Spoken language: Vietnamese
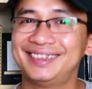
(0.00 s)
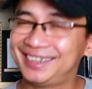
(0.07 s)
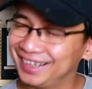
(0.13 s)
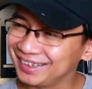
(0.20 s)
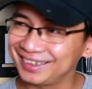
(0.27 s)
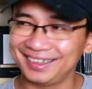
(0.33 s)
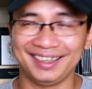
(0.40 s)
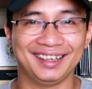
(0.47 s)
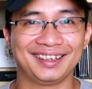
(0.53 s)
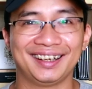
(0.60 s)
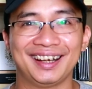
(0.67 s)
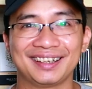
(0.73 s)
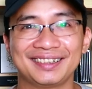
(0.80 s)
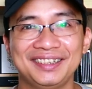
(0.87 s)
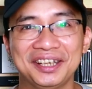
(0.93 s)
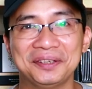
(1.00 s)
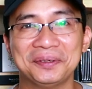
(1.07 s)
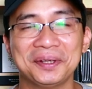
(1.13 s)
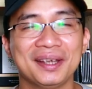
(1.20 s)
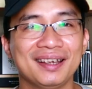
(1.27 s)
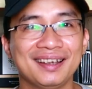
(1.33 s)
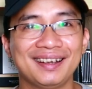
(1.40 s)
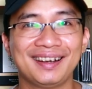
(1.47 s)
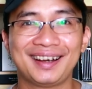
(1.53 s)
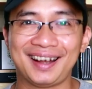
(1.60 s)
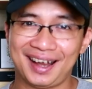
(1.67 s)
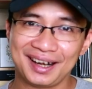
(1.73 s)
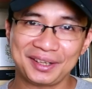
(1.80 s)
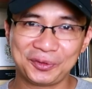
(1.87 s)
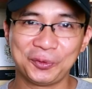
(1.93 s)
rất là ngạc nhiên,
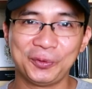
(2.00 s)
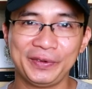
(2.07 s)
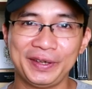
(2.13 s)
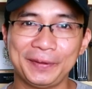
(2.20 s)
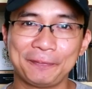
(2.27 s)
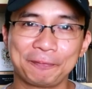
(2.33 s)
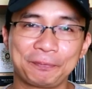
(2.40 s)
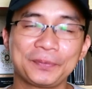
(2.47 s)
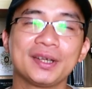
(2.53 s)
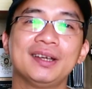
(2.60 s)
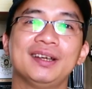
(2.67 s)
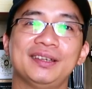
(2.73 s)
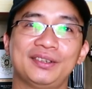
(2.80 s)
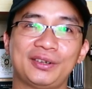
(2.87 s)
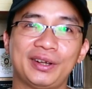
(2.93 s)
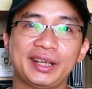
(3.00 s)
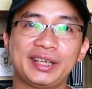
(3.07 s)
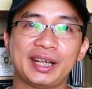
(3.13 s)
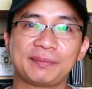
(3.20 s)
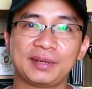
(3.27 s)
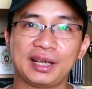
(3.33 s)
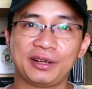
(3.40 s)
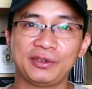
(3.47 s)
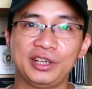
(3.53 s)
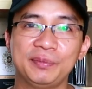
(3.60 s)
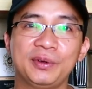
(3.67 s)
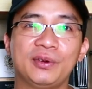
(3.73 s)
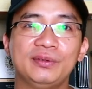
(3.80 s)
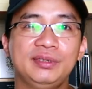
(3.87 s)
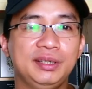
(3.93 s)
khá là thú vị. Đó là anh em nào nếu
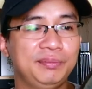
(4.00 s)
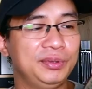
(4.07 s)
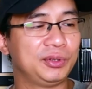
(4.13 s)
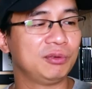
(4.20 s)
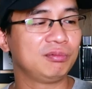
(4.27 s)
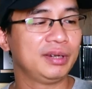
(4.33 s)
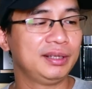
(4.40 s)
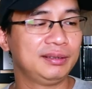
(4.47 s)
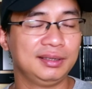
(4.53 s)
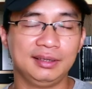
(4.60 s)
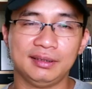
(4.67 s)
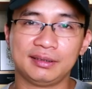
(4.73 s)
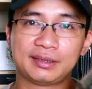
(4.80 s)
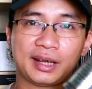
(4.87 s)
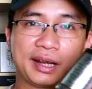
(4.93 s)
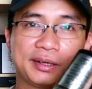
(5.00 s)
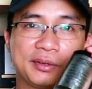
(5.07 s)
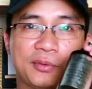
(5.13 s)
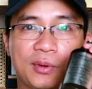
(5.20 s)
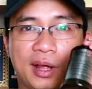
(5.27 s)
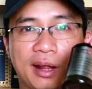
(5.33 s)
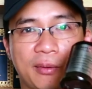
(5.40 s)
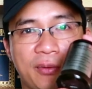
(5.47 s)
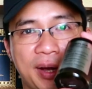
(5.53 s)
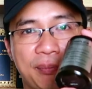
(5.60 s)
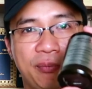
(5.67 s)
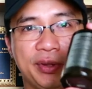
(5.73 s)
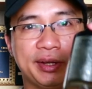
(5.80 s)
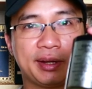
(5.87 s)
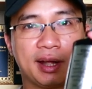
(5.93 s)
mà có dịp thì cũng nên thử chai nước hoa
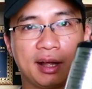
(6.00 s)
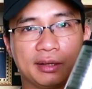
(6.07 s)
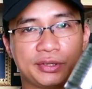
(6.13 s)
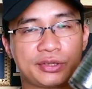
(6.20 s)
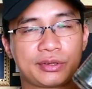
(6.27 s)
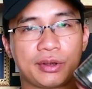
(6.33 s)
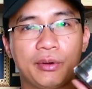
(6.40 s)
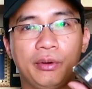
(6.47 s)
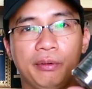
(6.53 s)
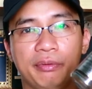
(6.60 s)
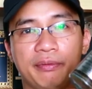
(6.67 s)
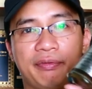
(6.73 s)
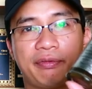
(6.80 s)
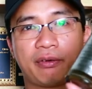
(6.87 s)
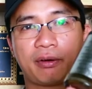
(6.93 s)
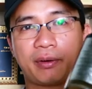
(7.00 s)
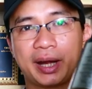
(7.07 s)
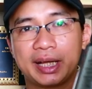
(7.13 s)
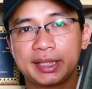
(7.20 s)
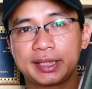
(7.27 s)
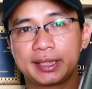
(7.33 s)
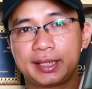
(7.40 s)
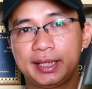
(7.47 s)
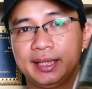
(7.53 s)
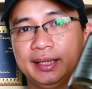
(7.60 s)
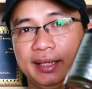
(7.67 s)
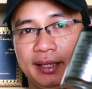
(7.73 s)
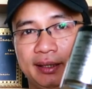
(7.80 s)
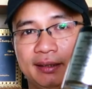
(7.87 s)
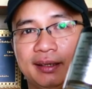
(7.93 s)
Replica Soul of the Forest
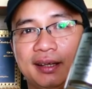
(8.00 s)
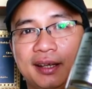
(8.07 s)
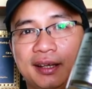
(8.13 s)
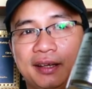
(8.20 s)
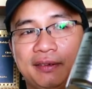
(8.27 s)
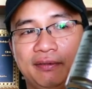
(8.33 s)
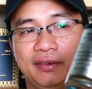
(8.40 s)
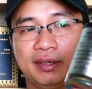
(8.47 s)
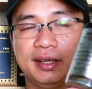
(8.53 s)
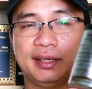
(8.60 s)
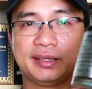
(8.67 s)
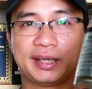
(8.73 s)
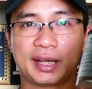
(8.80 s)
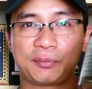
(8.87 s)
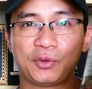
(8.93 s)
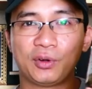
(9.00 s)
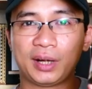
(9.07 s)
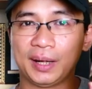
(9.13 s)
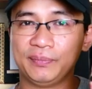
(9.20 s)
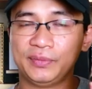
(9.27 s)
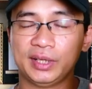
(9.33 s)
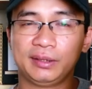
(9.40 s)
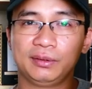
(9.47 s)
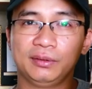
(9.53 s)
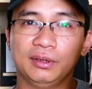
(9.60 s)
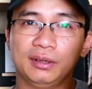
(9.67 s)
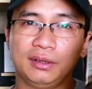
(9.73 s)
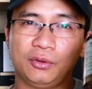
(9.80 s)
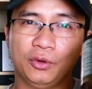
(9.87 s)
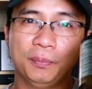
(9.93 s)
này và để xem có cảm nhận
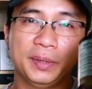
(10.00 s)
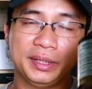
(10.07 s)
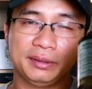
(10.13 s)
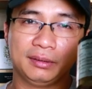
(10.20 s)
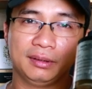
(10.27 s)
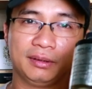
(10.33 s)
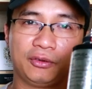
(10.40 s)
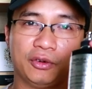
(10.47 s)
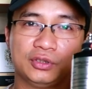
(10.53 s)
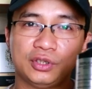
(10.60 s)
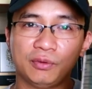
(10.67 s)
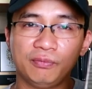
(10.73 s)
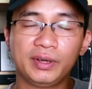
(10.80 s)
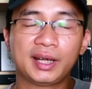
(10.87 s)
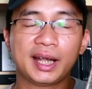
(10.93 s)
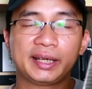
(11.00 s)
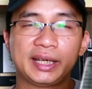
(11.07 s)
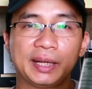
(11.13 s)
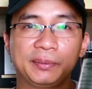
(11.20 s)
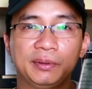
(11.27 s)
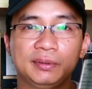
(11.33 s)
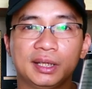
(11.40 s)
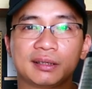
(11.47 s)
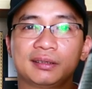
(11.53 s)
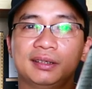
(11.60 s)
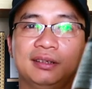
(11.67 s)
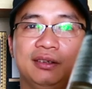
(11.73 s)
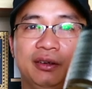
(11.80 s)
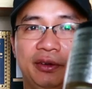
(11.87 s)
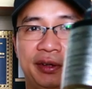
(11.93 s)
của mình có giống với các anh em không nhá.
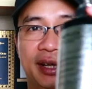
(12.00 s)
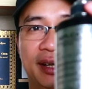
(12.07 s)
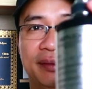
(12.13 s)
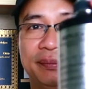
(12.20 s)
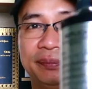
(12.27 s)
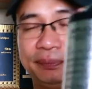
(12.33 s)
Ok.